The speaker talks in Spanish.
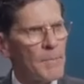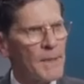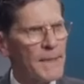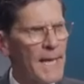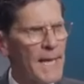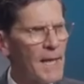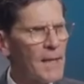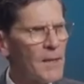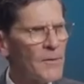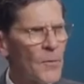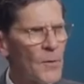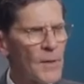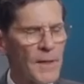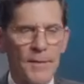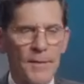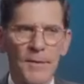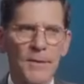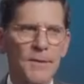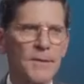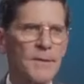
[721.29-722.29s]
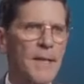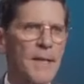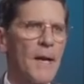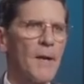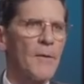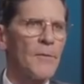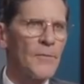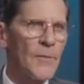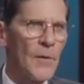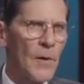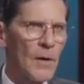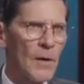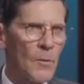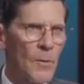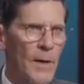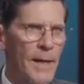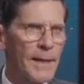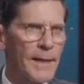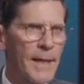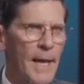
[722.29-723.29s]
Definía el matrimonio solo
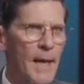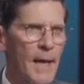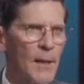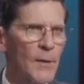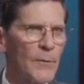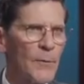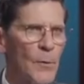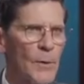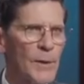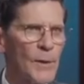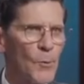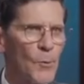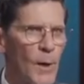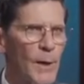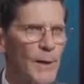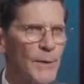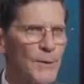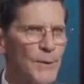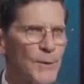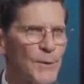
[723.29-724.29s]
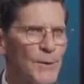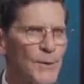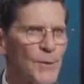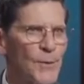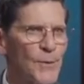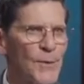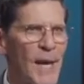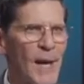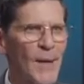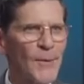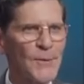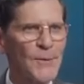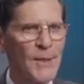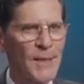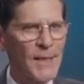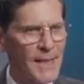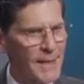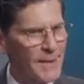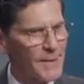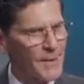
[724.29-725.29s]
como la unión entre un hombre y una
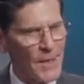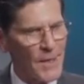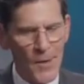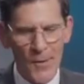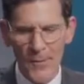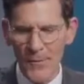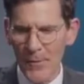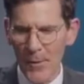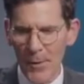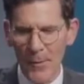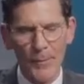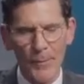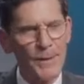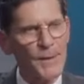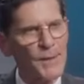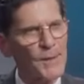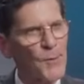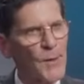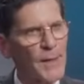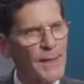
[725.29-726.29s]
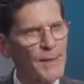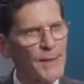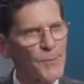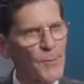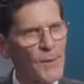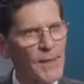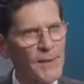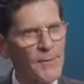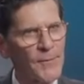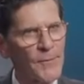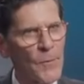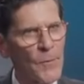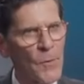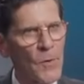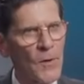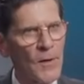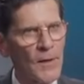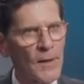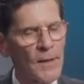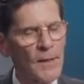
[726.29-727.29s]
mujer, pero California, en
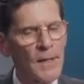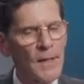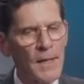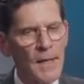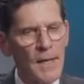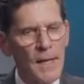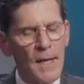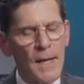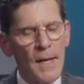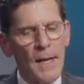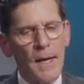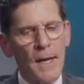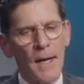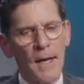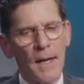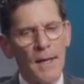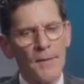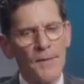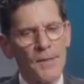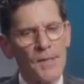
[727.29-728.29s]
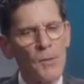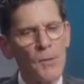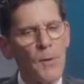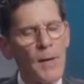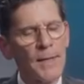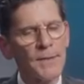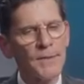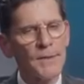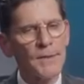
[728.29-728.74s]
2008, estaba muy